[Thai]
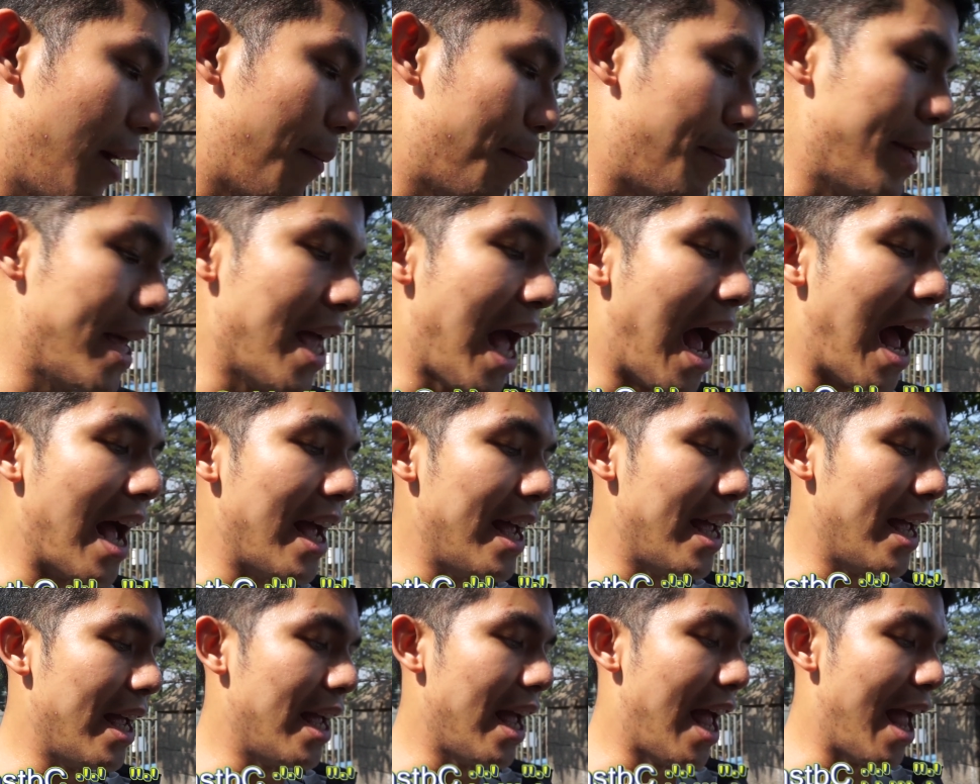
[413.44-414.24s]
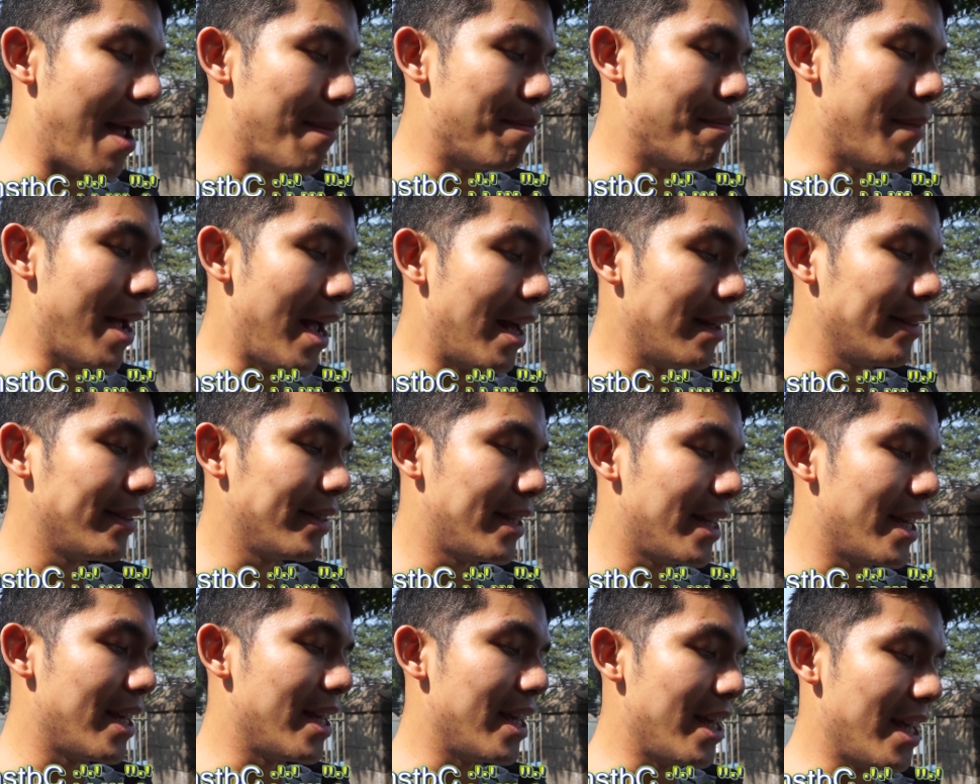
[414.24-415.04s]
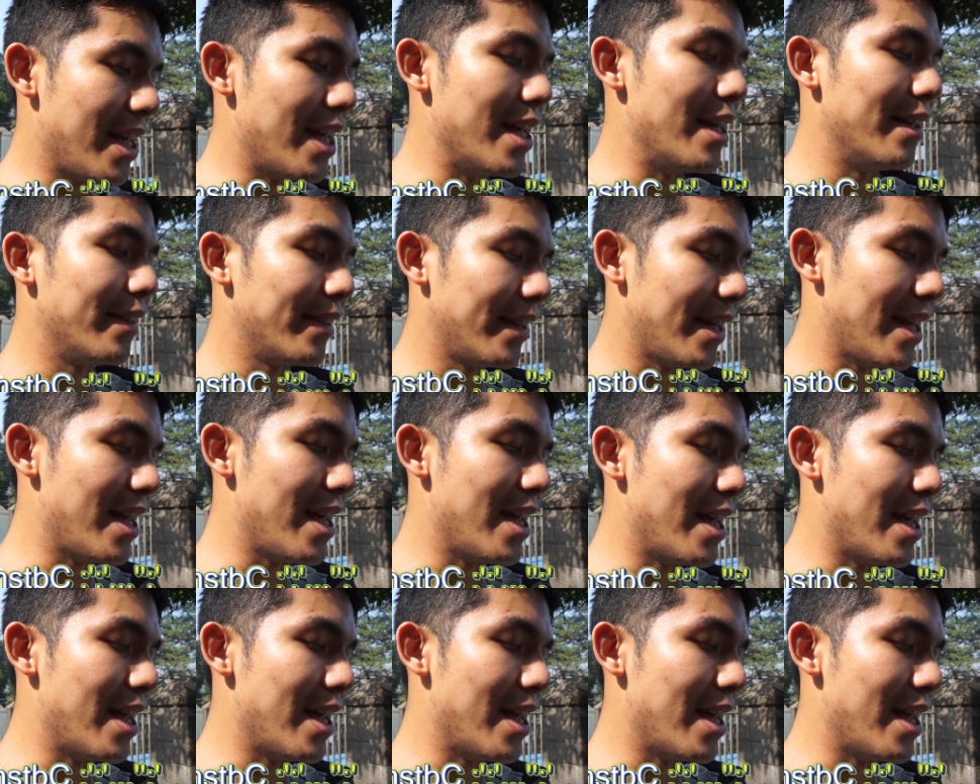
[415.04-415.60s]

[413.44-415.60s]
D I M S T E C